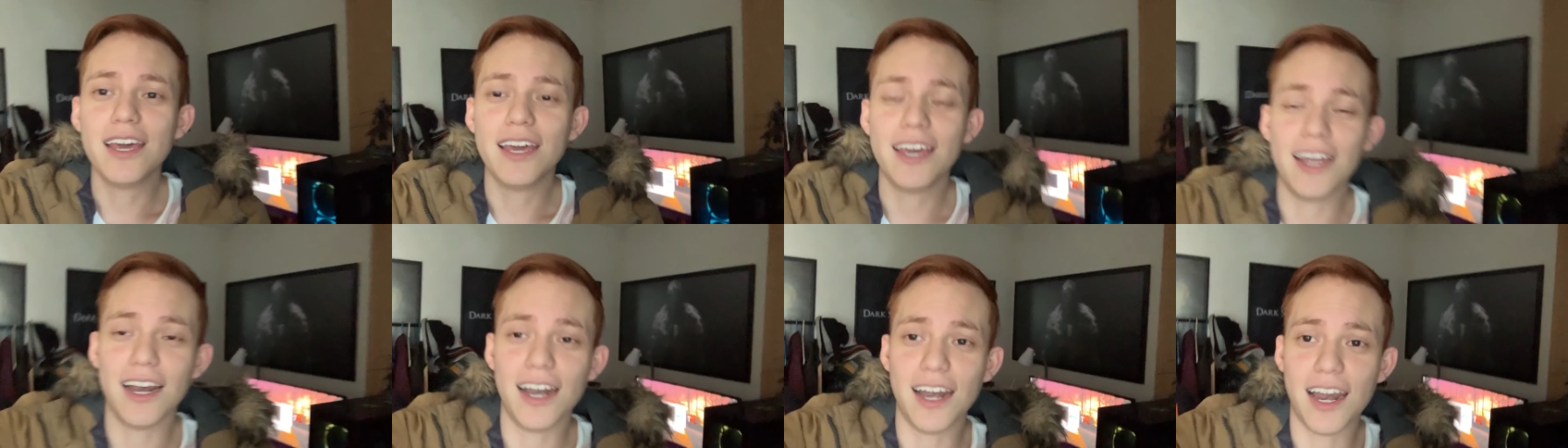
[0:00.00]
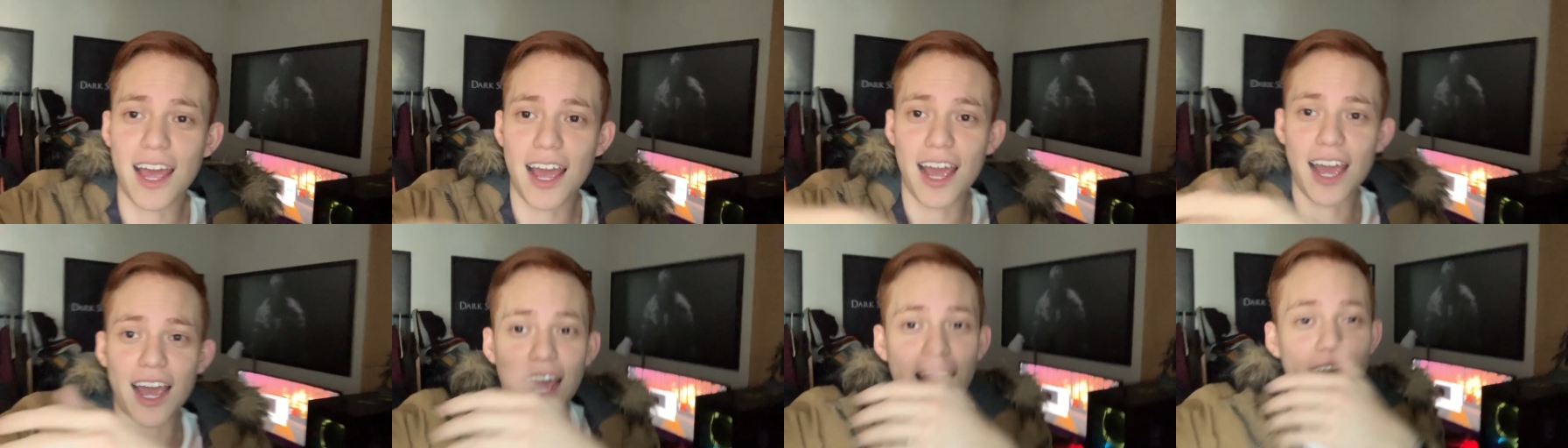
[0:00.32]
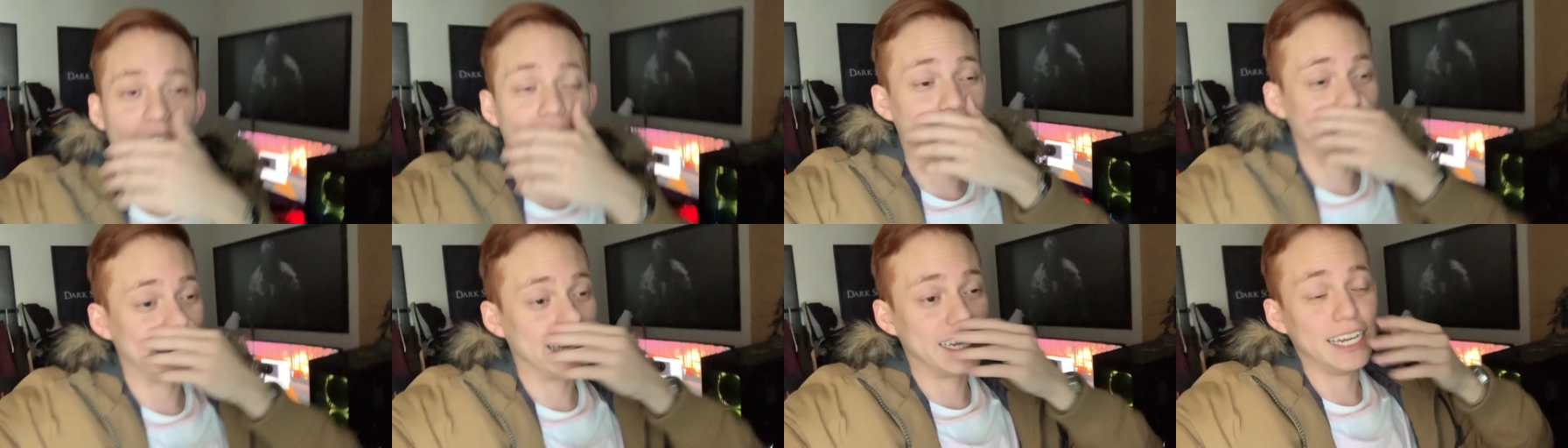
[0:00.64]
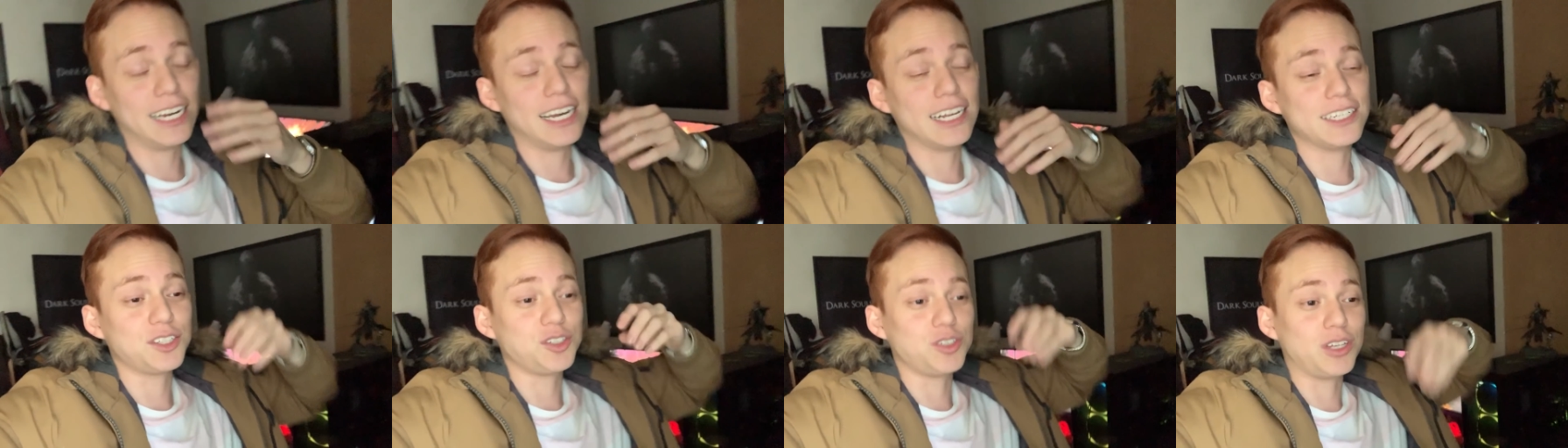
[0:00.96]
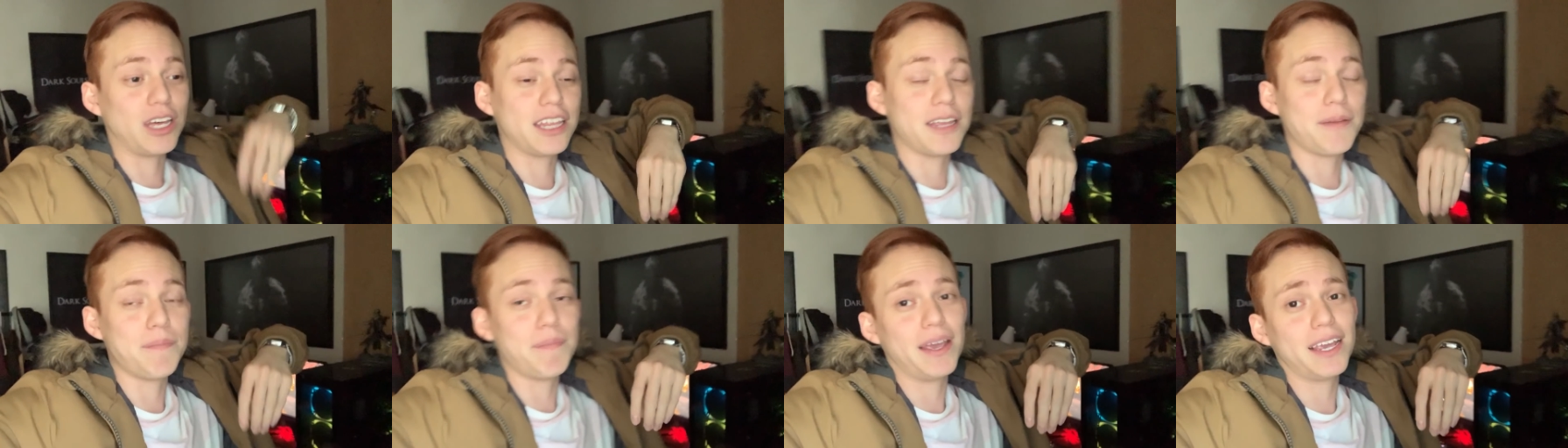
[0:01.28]
en la, aquí en la
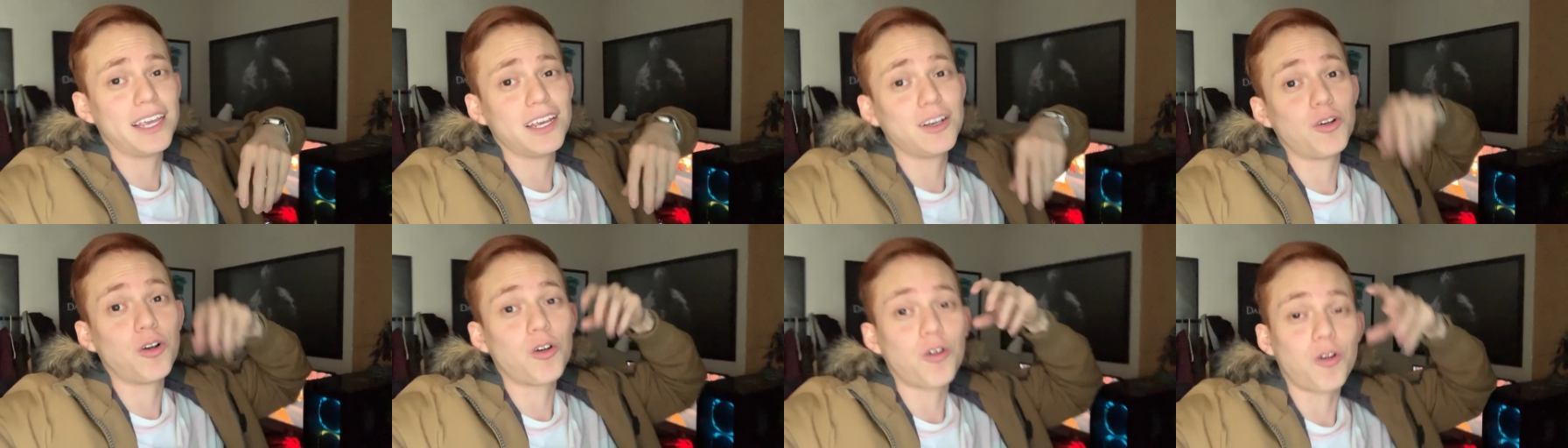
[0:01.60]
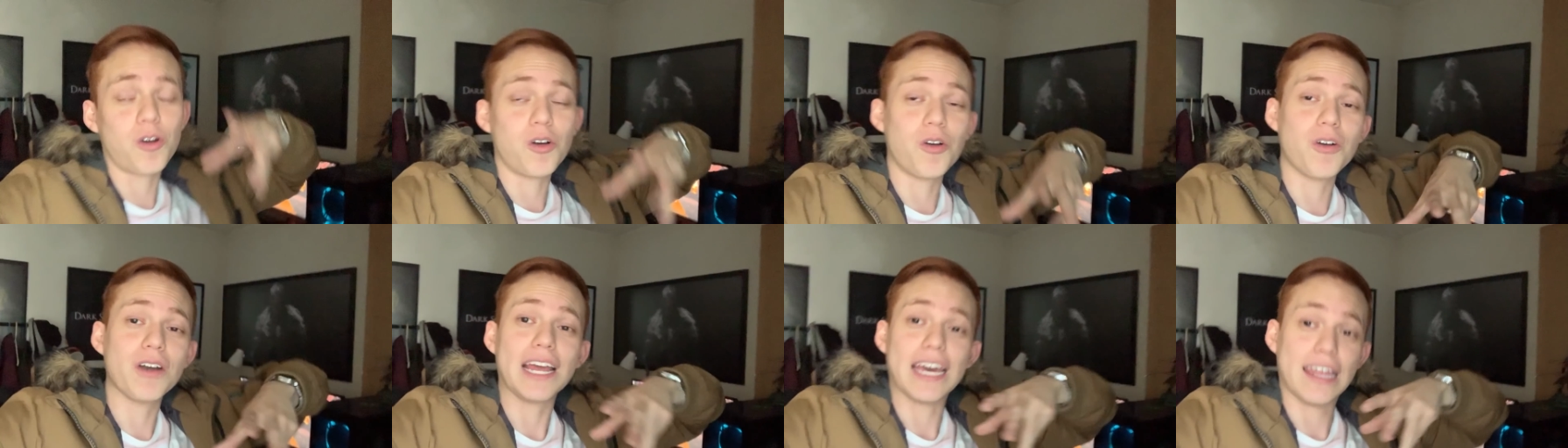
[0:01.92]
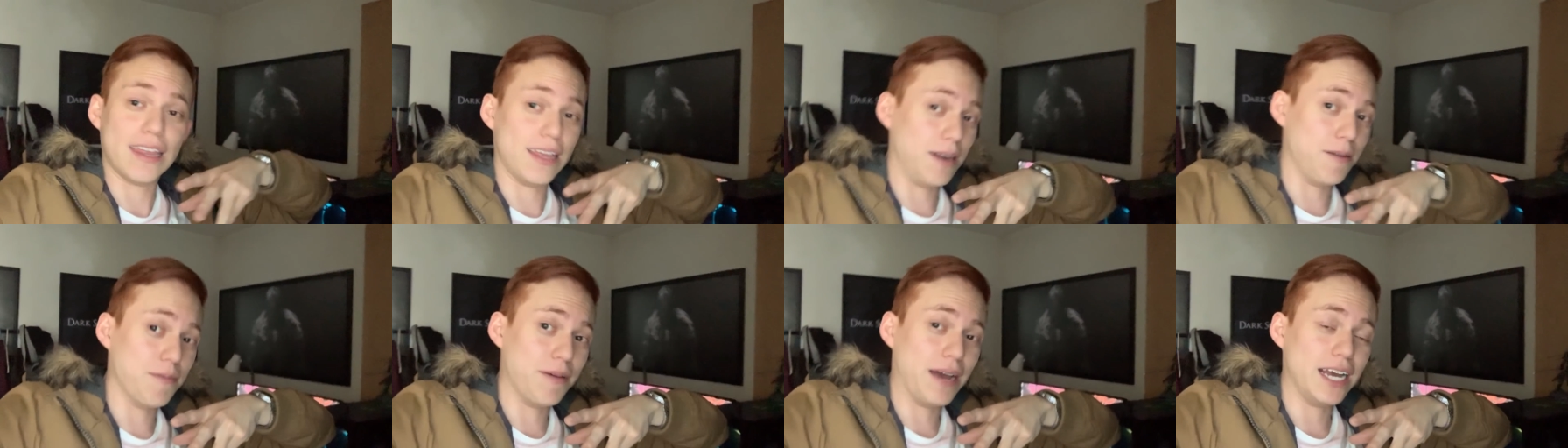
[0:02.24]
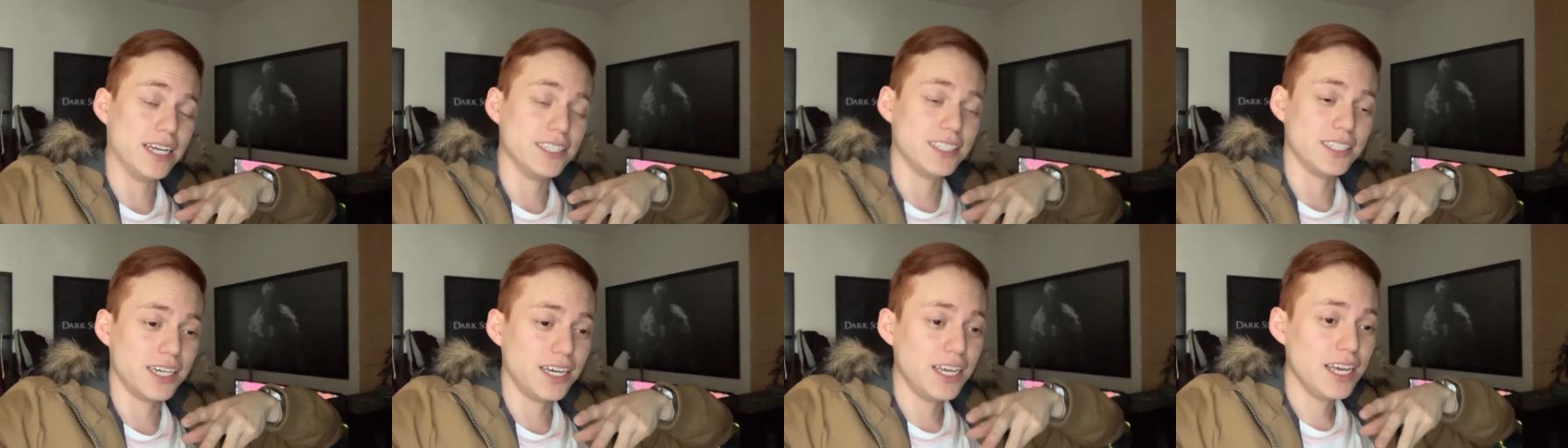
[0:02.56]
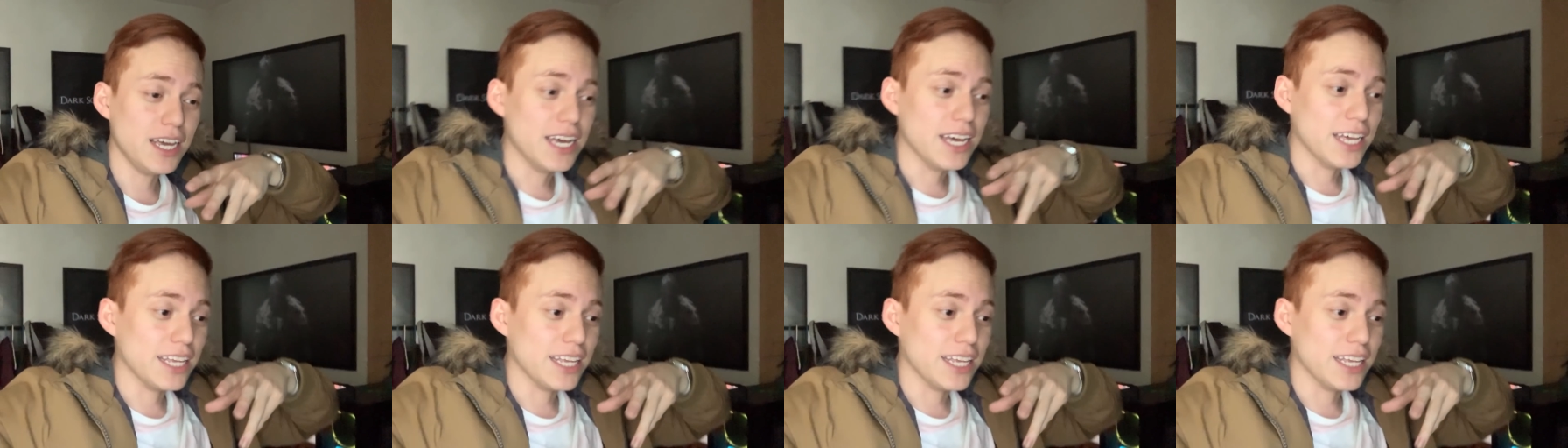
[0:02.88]
Ciudad de México, Colonia del Valle.